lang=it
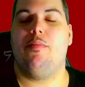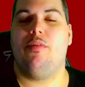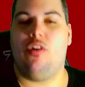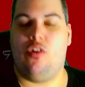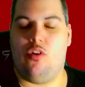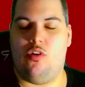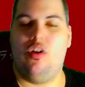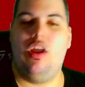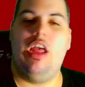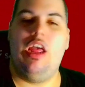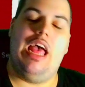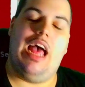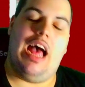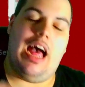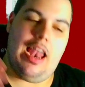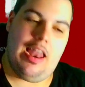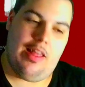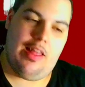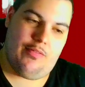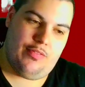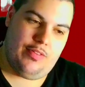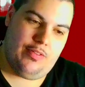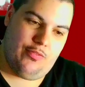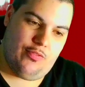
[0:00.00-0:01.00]
però
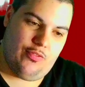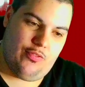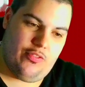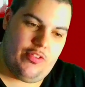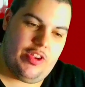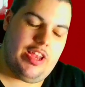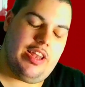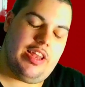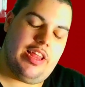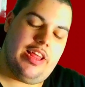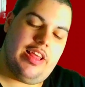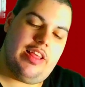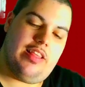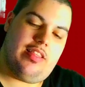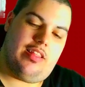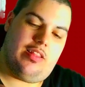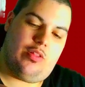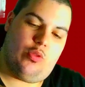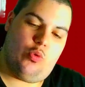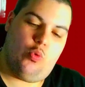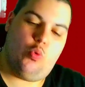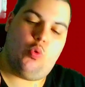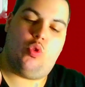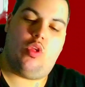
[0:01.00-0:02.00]
alla fin fine
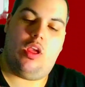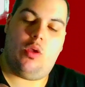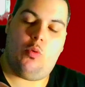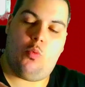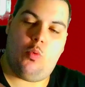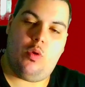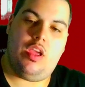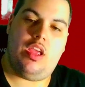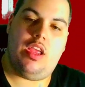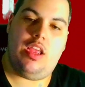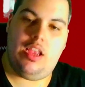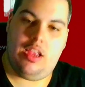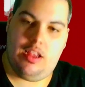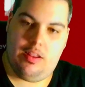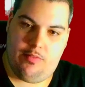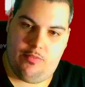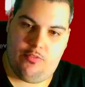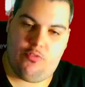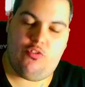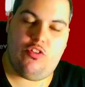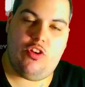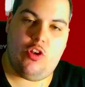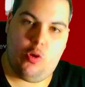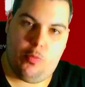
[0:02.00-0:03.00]
se tu segui
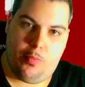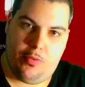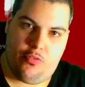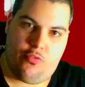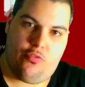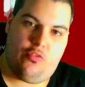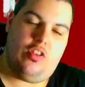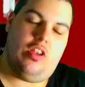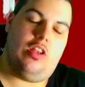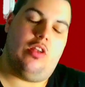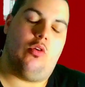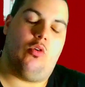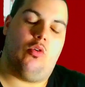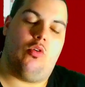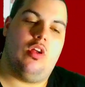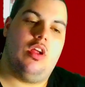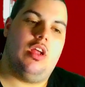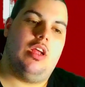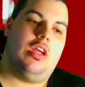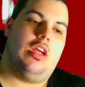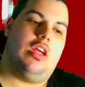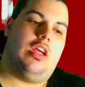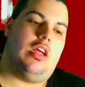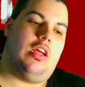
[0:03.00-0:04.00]
filo per filo